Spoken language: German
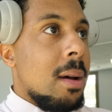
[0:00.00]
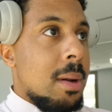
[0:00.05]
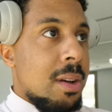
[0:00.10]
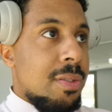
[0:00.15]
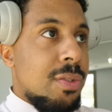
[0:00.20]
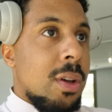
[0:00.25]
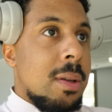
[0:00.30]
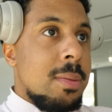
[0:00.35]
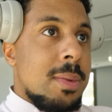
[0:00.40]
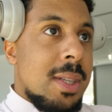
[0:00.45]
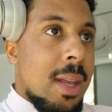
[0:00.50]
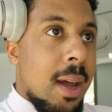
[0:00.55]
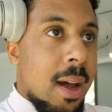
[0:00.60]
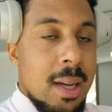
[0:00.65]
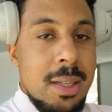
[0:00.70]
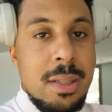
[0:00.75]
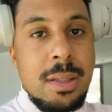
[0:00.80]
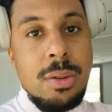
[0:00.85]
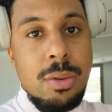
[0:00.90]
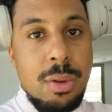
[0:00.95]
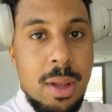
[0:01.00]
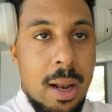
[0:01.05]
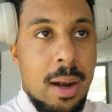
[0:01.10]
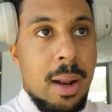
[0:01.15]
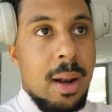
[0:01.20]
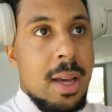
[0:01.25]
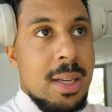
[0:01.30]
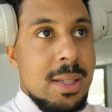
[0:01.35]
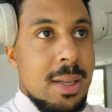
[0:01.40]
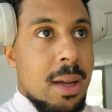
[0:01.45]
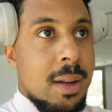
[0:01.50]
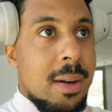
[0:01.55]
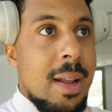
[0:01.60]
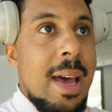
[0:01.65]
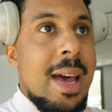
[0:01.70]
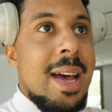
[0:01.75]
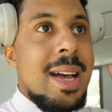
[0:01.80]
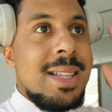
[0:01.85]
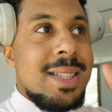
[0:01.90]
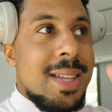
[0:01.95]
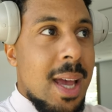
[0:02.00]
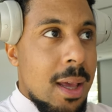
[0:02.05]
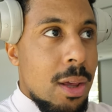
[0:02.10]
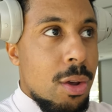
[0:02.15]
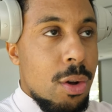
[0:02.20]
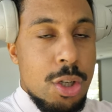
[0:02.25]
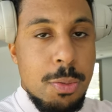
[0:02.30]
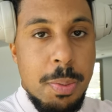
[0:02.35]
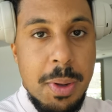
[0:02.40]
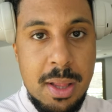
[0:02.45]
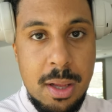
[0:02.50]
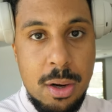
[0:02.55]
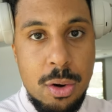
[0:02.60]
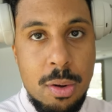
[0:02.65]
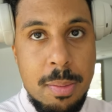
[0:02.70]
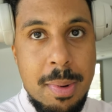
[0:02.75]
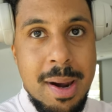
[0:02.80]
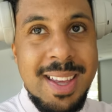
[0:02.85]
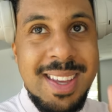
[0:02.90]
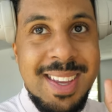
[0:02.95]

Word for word: aber dafür gibt es Terrassen und allerlei Sachen. Zeige ich euch später nochmal